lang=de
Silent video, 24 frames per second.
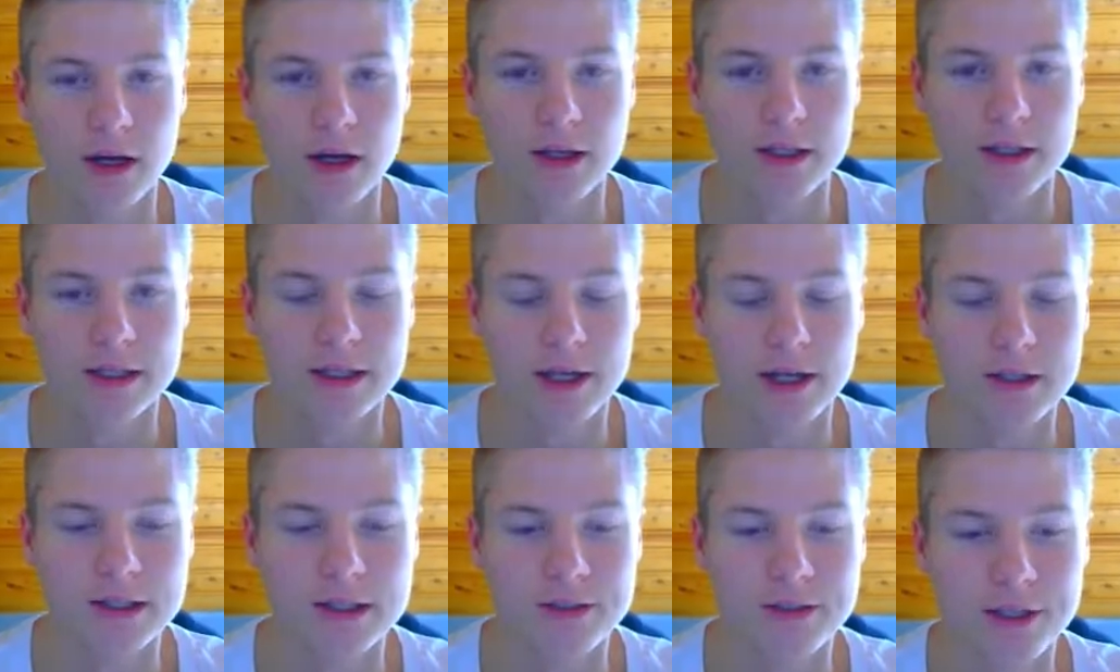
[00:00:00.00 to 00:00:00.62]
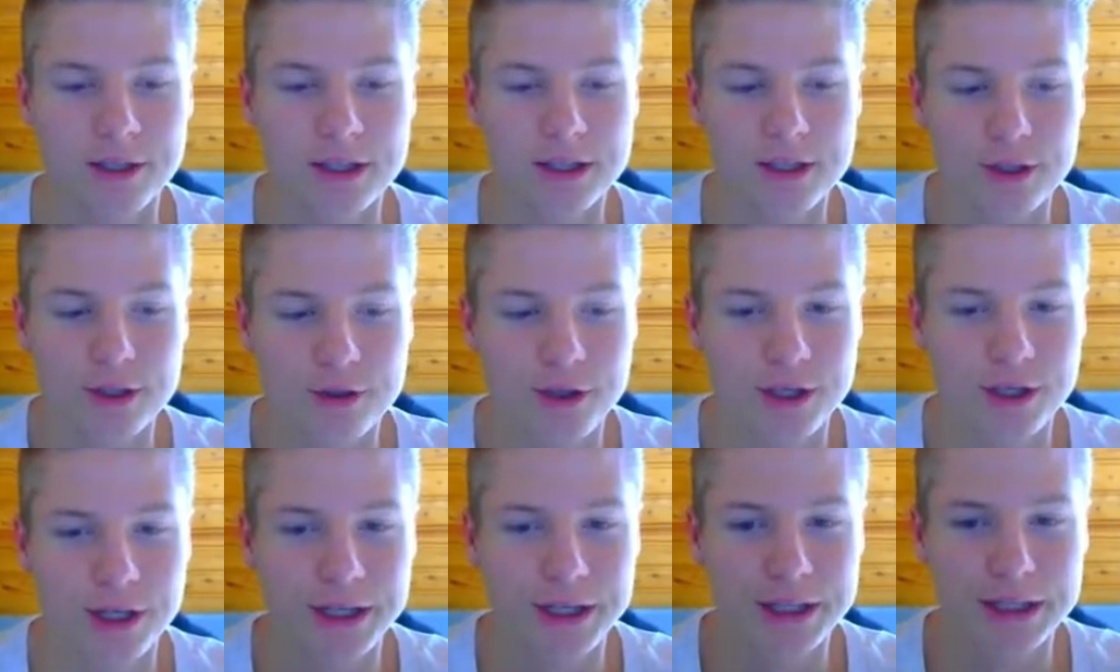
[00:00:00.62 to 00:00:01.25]
Das Ganze wird jetzt
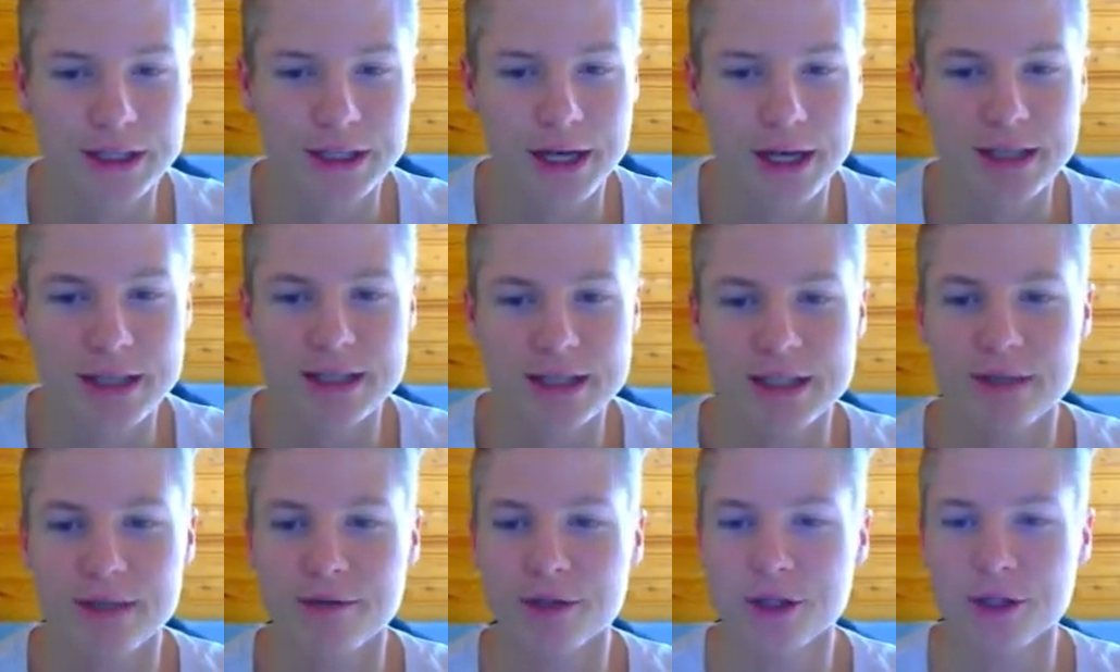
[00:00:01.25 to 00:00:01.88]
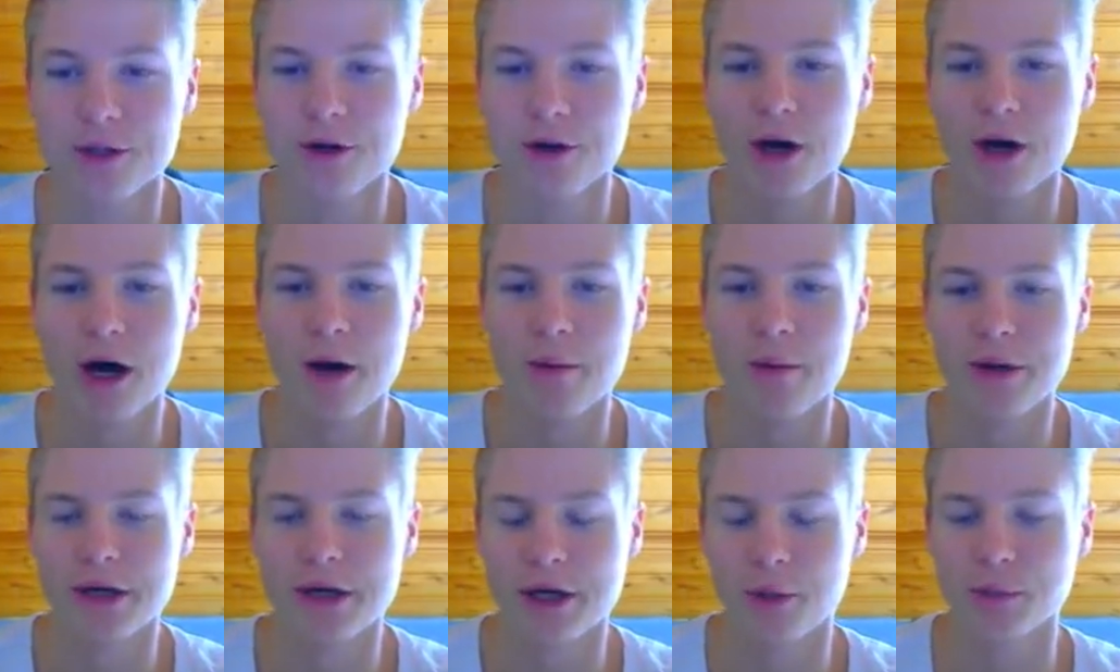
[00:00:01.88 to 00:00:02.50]
natürlich nicht das längste Video,
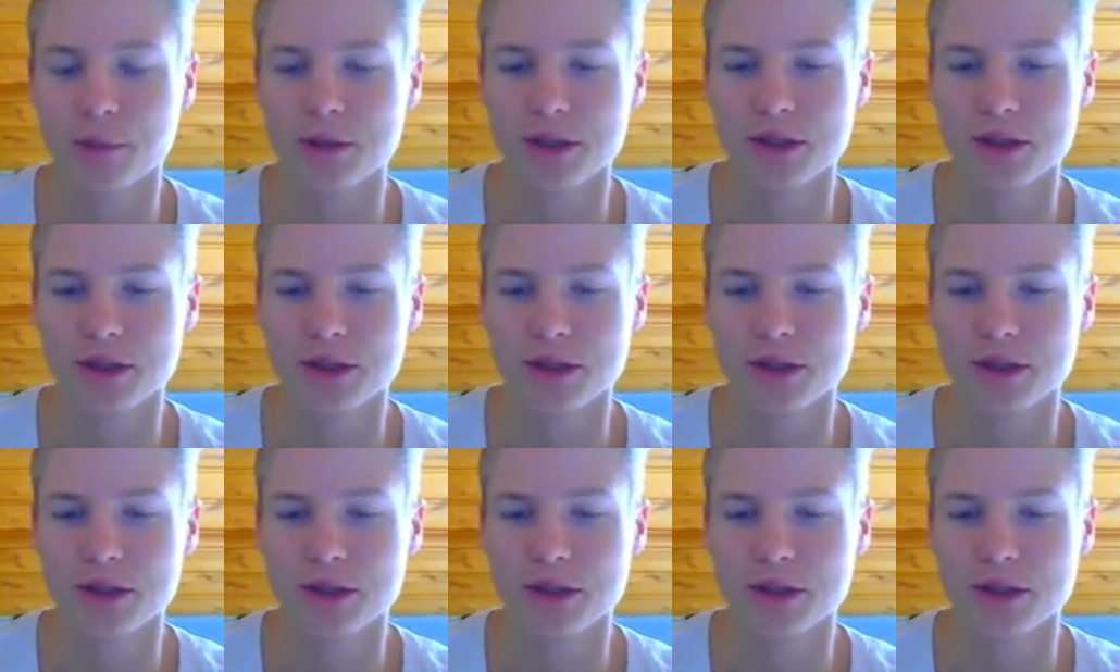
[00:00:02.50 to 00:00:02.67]
aber ich glaube, das ist